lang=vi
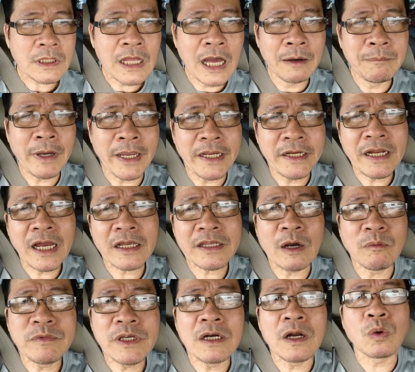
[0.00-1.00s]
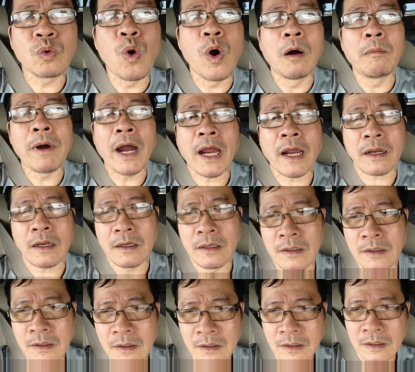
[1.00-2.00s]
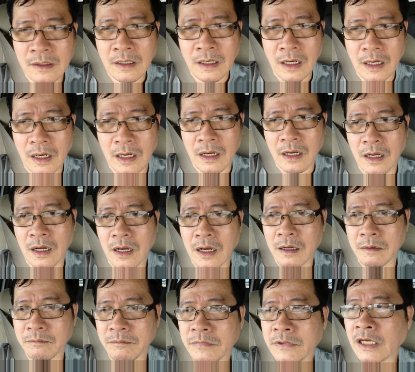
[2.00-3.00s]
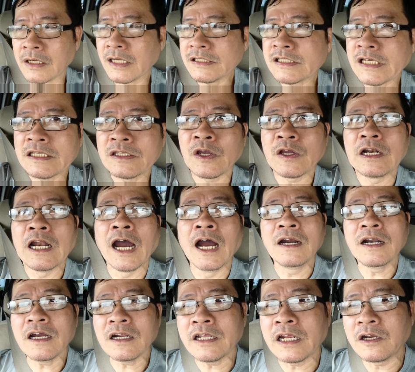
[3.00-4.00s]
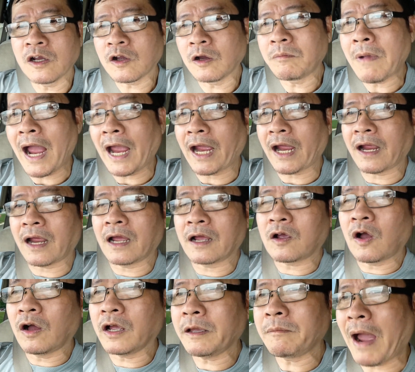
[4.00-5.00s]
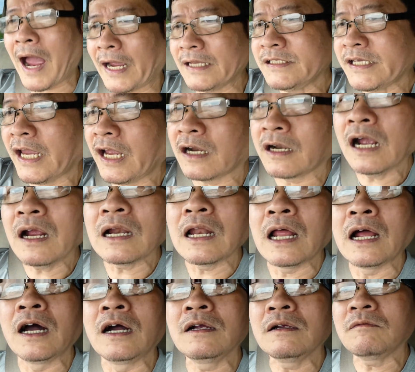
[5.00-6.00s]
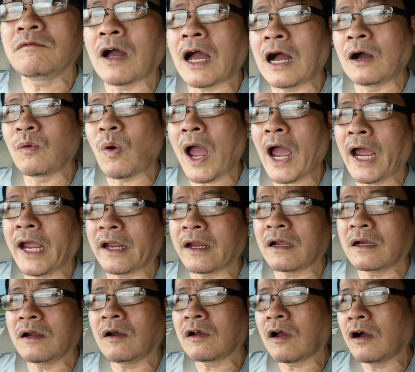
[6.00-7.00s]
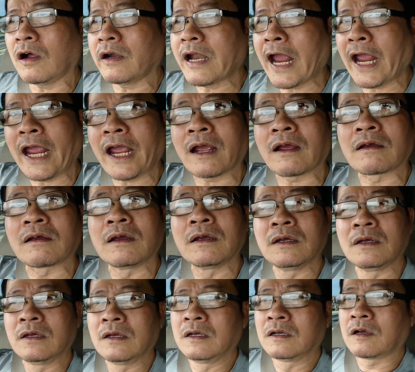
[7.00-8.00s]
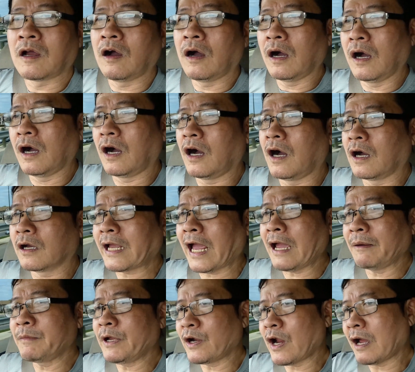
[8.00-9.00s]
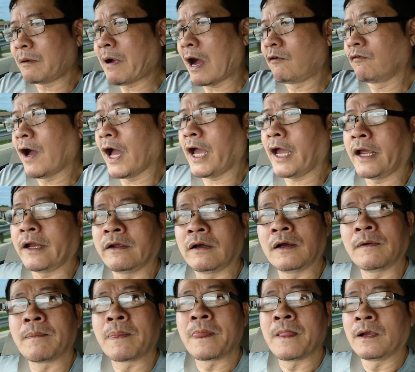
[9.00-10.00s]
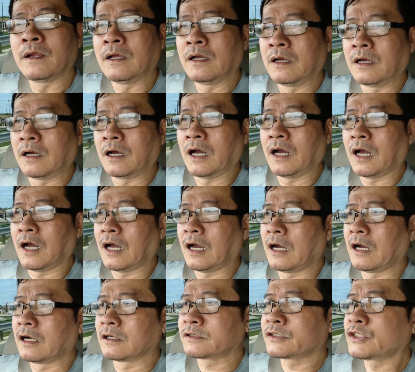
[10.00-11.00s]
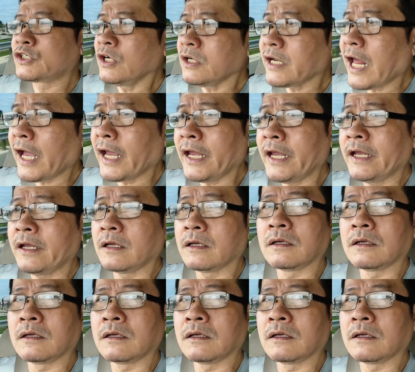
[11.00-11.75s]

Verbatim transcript: ở Mỹ là giống như là Walmart. Những cái siêu thị lớn đó thì nó có cái bãi xe rất là lớn, và ở ngoài đó, nó có đèn, có camera bảo vệ nữa. Trước đây